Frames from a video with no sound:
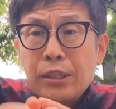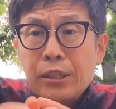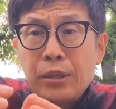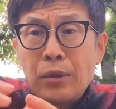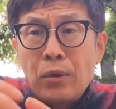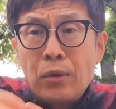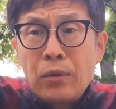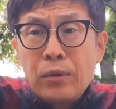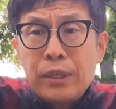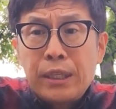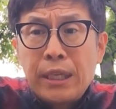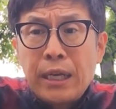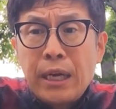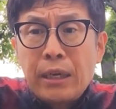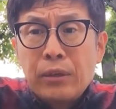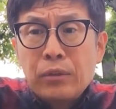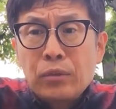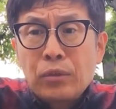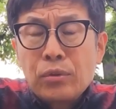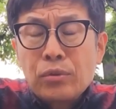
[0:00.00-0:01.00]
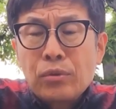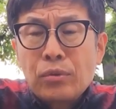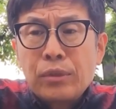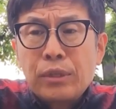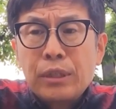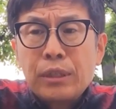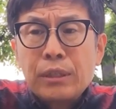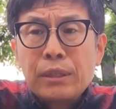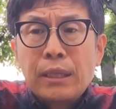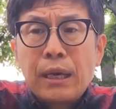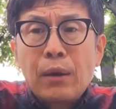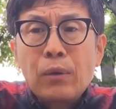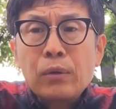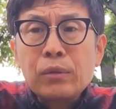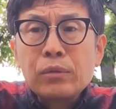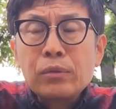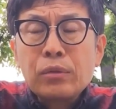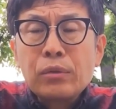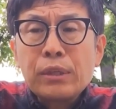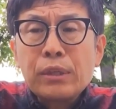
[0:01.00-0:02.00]
教義であるとそういった
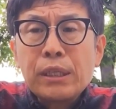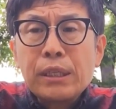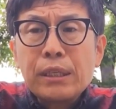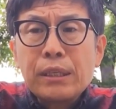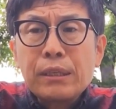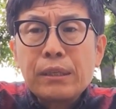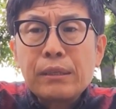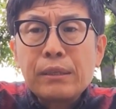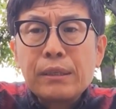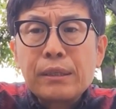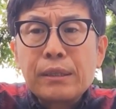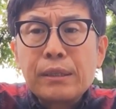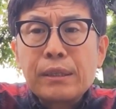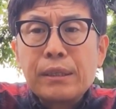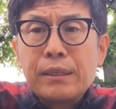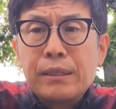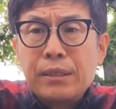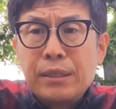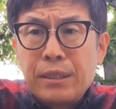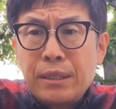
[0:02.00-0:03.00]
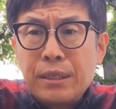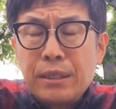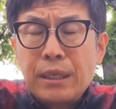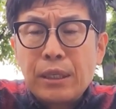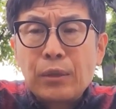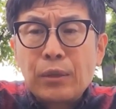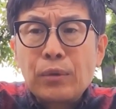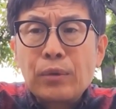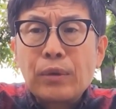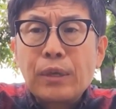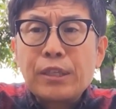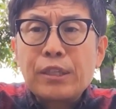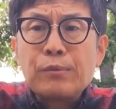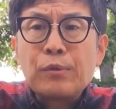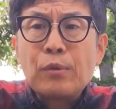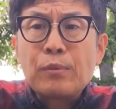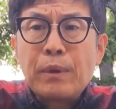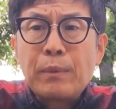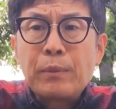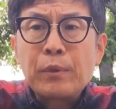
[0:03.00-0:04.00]
本当に近親者というか自
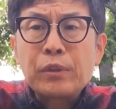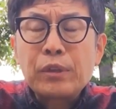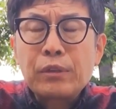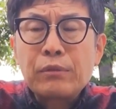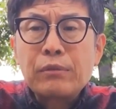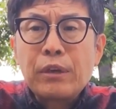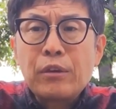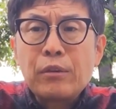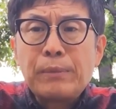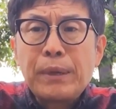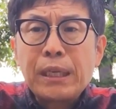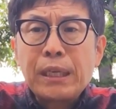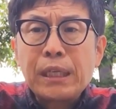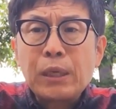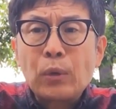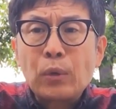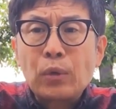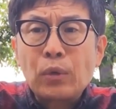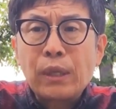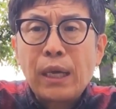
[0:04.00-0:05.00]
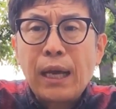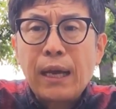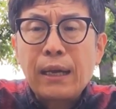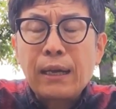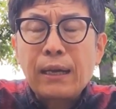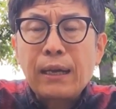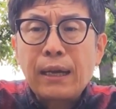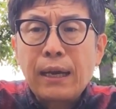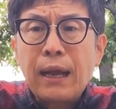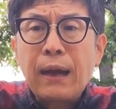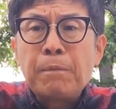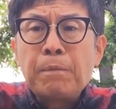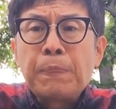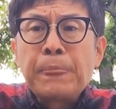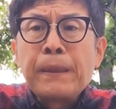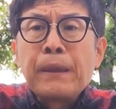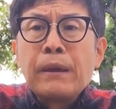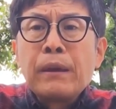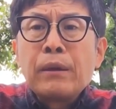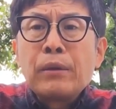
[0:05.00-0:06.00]
分を守ってくれるべき大人から
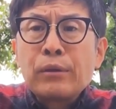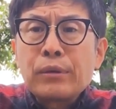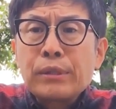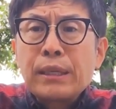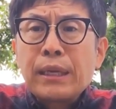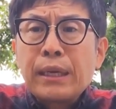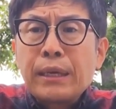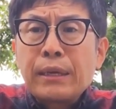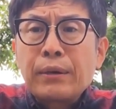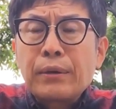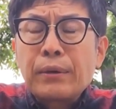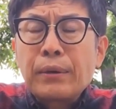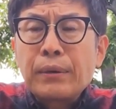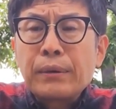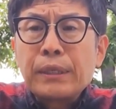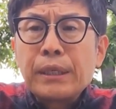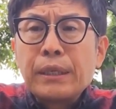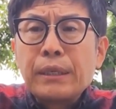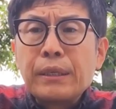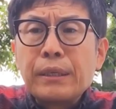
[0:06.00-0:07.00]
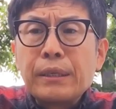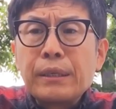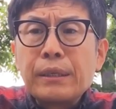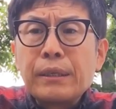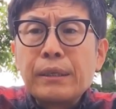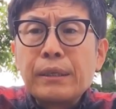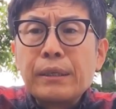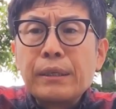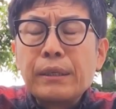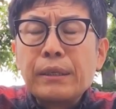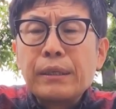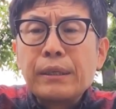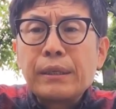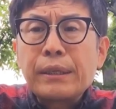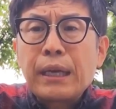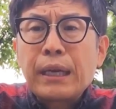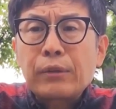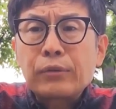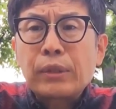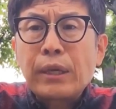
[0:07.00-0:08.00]
幼い頃に
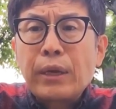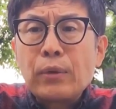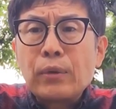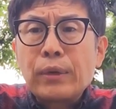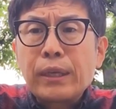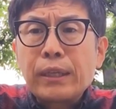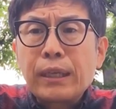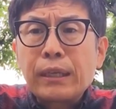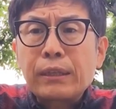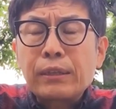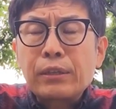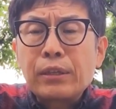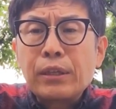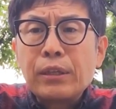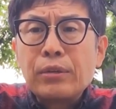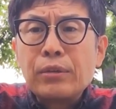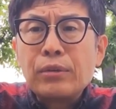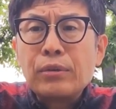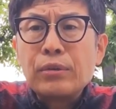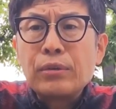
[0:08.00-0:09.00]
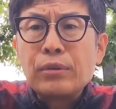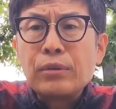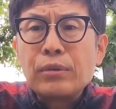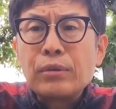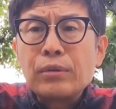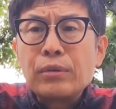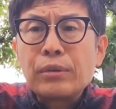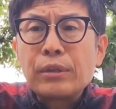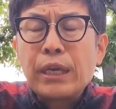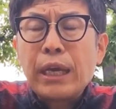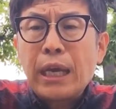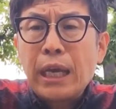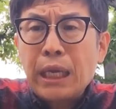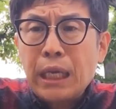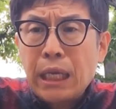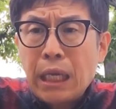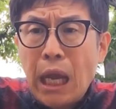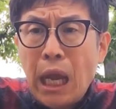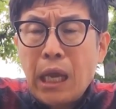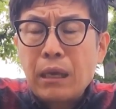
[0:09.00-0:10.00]
虐待を受けたっていう経
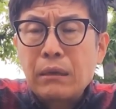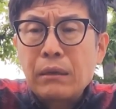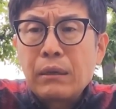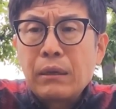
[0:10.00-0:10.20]
験